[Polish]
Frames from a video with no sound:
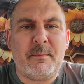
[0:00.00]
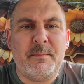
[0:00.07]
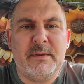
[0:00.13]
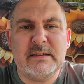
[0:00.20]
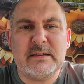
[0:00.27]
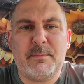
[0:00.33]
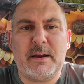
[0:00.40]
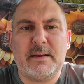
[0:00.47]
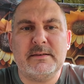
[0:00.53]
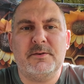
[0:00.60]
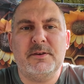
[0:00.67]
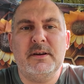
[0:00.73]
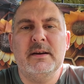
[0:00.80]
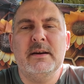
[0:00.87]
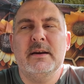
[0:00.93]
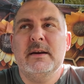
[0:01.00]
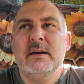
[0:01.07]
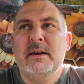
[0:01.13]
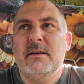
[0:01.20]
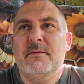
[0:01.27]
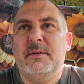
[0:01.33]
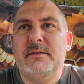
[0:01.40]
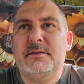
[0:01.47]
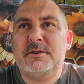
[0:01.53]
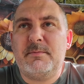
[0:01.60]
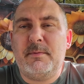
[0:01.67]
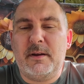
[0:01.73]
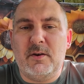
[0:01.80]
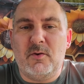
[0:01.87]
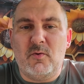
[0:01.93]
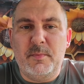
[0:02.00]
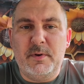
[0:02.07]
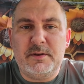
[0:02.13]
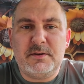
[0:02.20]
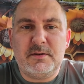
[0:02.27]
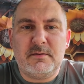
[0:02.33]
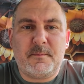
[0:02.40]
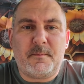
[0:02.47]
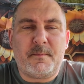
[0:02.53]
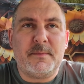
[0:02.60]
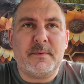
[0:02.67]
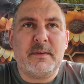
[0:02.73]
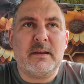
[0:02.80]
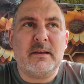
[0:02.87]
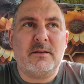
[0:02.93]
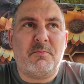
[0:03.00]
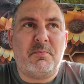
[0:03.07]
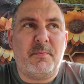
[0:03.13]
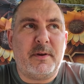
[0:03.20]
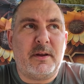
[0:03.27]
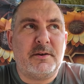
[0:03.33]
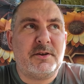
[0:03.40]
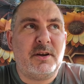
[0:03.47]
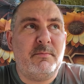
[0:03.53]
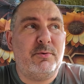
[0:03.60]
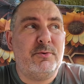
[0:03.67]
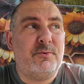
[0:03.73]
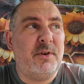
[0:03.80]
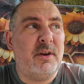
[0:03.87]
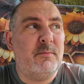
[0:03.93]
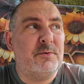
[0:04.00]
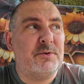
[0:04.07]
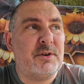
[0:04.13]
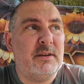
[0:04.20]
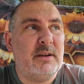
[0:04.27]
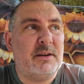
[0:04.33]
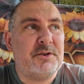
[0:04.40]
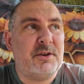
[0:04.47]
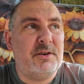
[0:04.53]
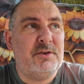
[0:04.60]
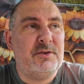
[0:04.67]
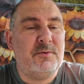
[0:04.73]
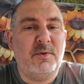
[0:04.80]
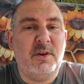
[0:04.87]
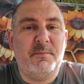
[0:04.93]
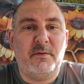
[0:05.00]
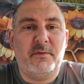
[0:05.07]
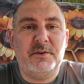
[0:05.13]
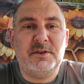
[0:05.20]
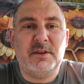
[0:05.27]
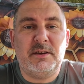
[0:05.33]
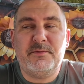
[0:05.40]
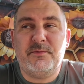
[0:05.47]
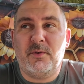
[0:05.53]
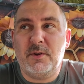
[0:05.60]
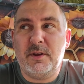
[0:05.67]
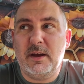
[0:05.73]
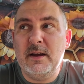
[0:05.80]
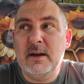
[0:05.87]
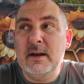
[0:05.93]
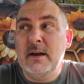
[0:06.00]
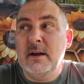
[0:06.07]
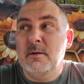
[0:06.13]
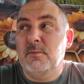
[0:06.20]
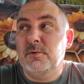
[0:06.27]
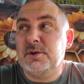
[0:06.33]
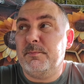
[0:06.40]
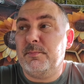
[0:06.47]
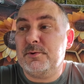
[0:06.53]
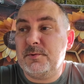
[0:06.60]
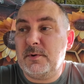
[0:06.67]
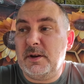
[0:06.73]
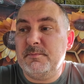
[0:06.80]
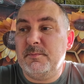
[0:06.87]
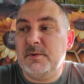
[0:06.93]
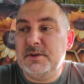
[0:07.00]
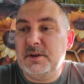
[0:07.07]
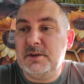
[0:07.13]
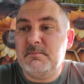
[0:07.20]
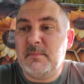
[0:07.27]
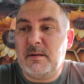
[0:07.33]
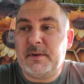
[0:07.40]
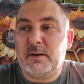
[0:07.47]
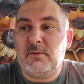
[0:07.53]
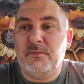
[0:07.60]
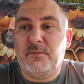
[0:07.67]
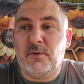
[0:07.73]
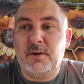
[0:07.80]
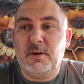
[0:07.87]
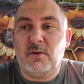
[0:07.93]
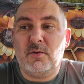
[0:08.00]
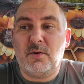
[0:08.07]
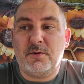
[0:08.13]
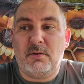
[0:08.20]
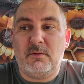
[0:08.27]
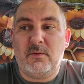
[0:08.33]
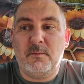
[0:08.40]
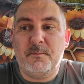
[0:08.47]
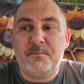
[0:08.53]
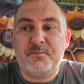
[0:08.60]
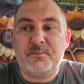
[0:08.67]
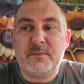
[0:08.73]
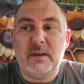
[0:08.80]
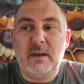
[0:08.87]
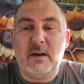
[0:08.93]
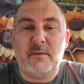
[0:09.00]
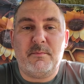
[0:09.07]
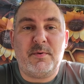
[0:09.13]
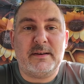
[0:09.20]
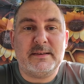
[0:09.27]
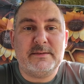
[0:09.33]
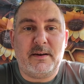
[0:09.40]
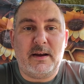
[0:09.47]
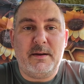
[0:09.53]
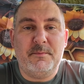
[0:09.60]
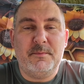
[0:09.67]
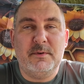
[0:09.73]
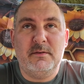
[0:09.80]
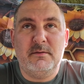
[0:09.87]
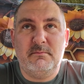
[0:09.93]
nie za bardzo, nie? Więc trzeba je umyć, mm, to po pierwsze. Po drugie muszę na część uli powycinać folię. Muszę poszukać, bo gdzieś mam taką folię ogrodową. Ja wam pokazywałem,